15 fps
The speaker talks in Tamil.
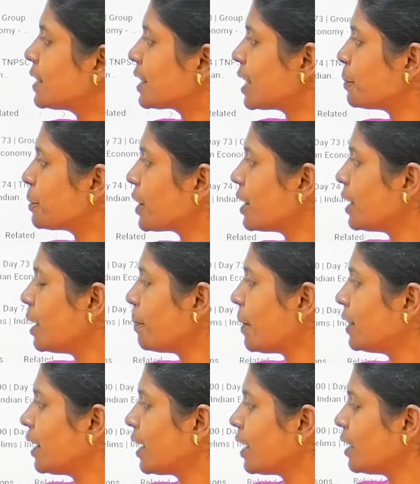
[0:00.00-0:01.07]
டிஸ்கிரிப்ஷன்லேயே
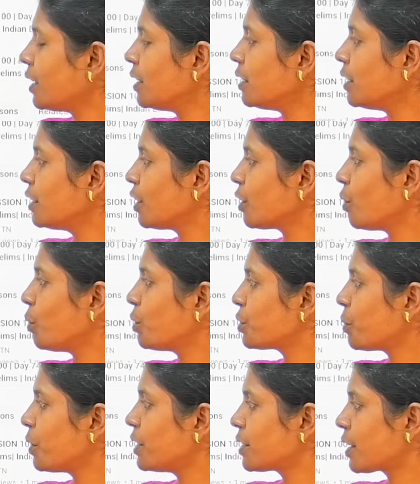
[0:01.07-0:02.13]
பார்த்தீங்கன்னா இந்த
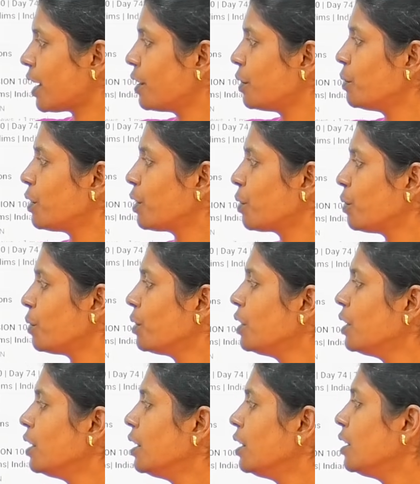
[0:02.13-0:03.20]
கோர்ஸோட ஸ்கெடியூல் இருக்கும்
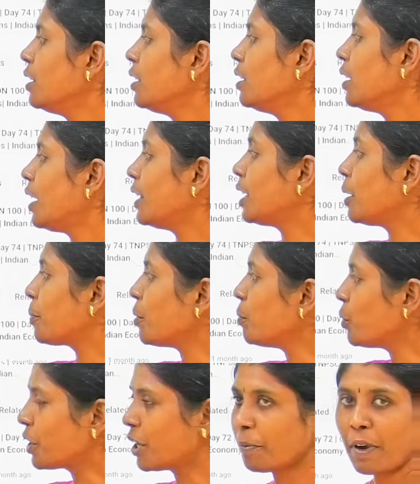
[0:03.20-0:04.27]

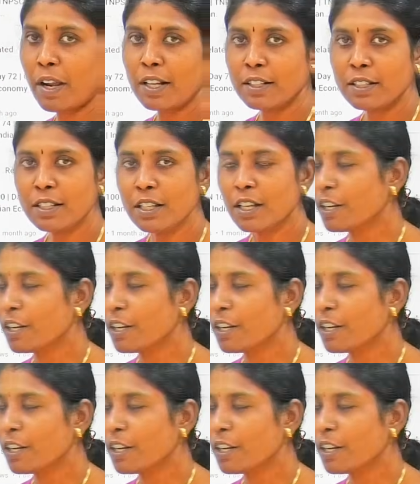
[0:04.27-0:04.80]
அதுக்கப்புறம் முக்கியமானது